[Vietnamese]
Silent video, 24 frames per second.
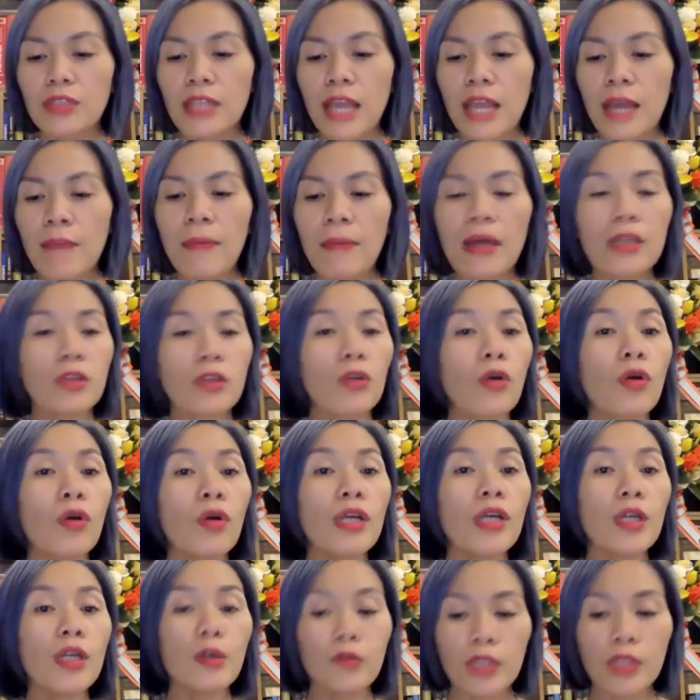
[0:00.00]
xe mà tôi
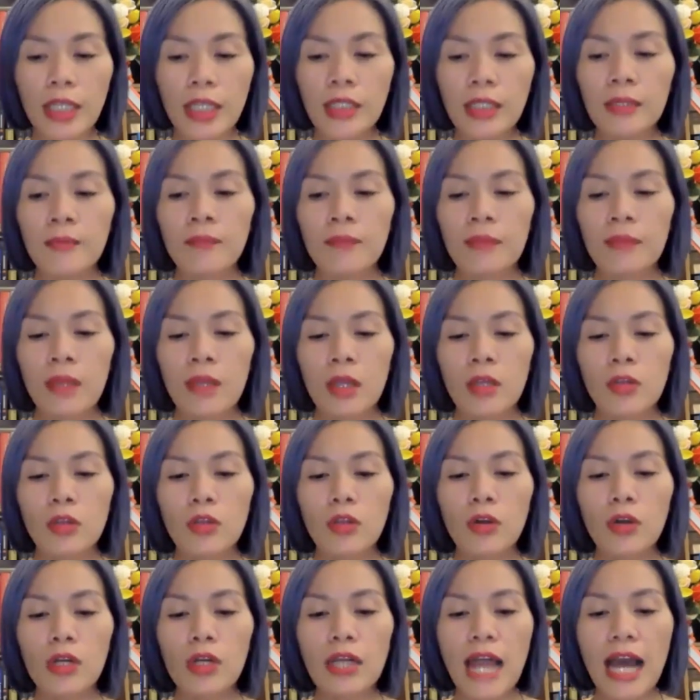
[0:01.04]
yêu thích.
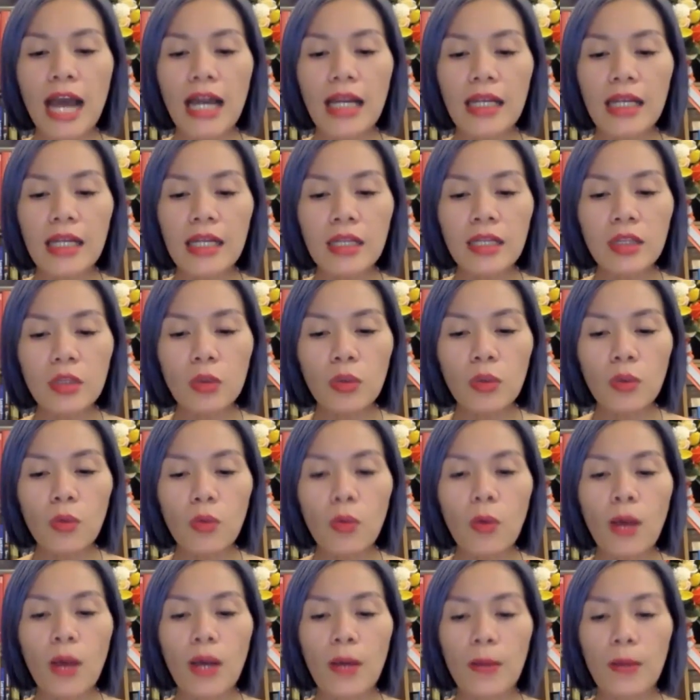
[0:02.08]
Tôi đã liên tục
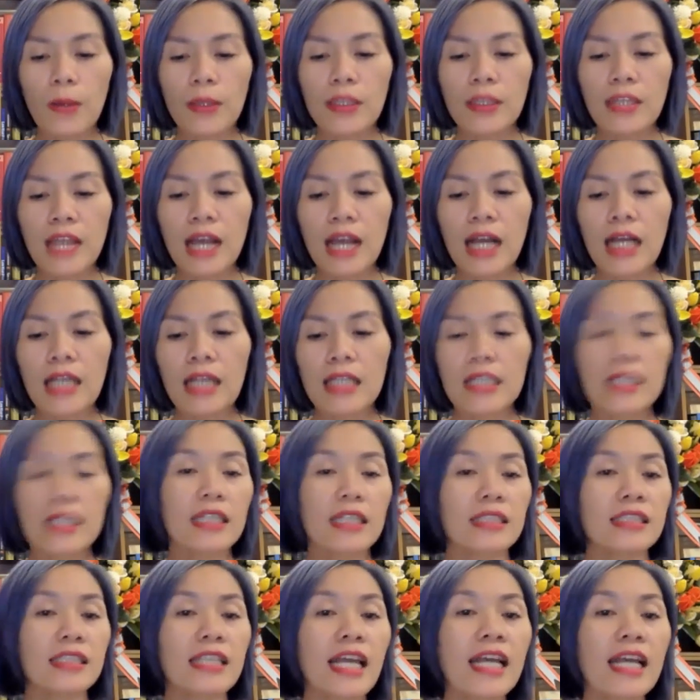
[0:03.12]
quả quyết rằng chiếc
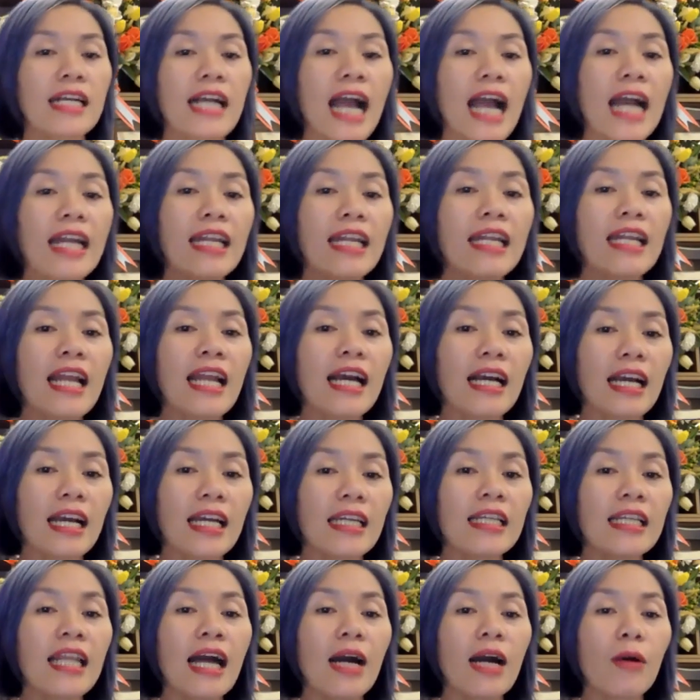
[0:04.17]
xe Cadillac ấy
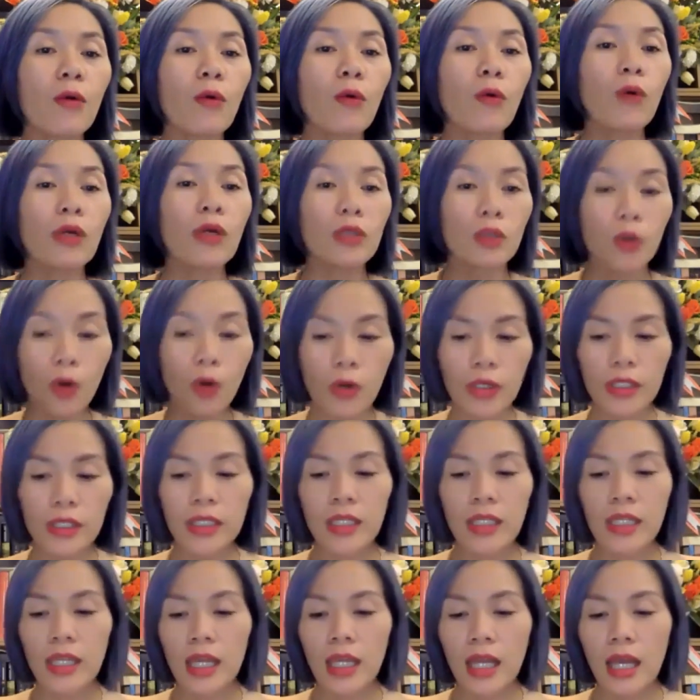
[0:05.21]
là của tôi.
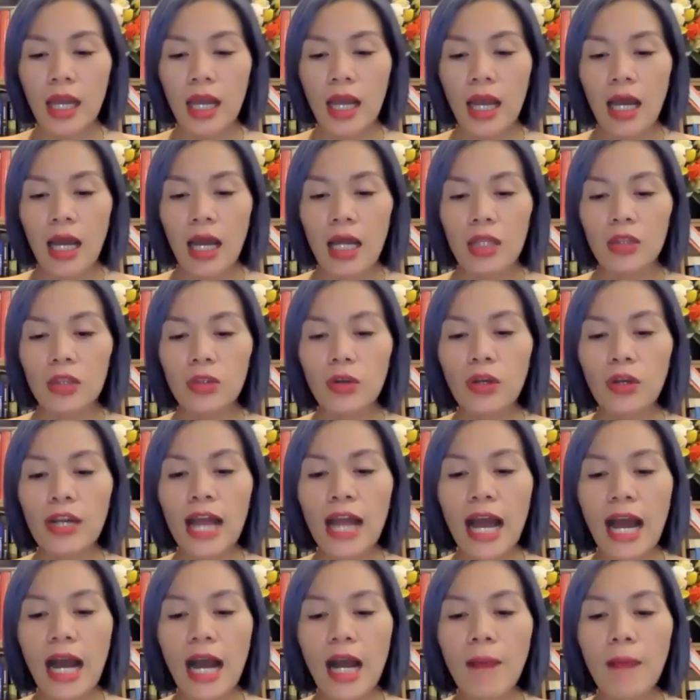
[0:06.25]
Tôi đã
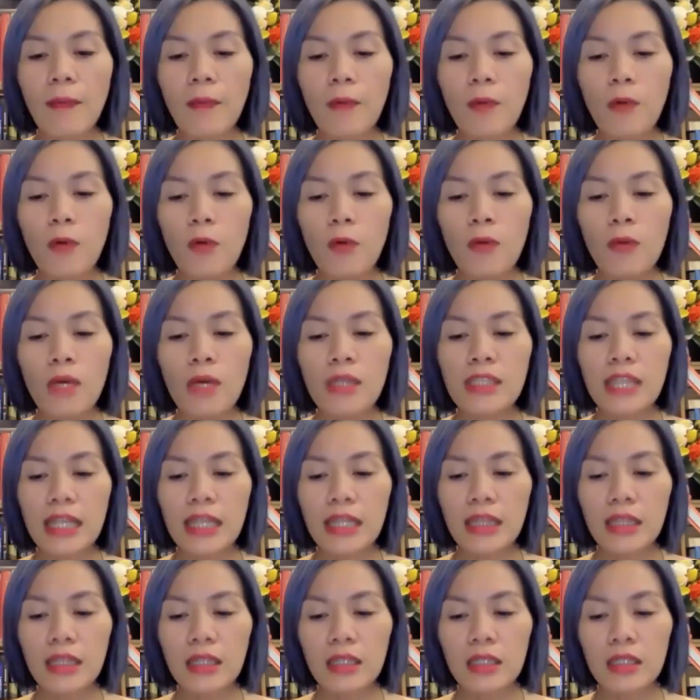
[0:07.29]
ấp ủ bức
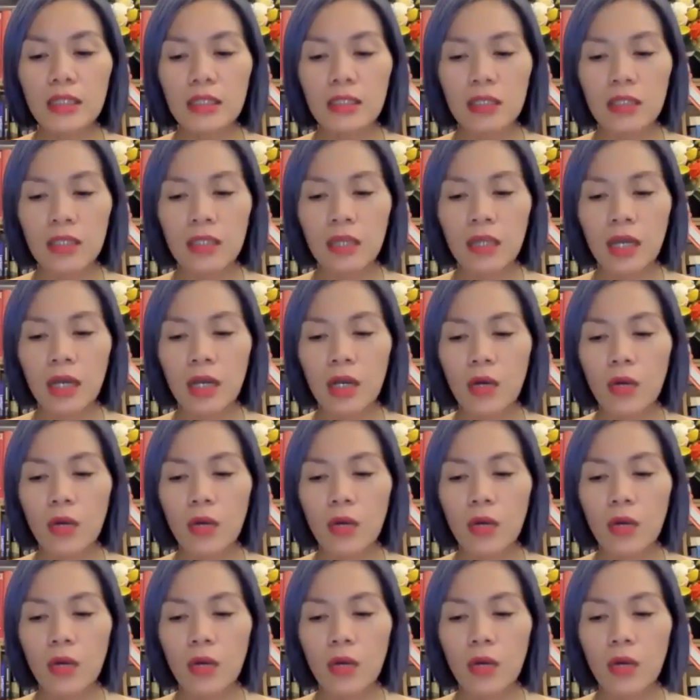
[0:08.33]
tranh tưởng tượng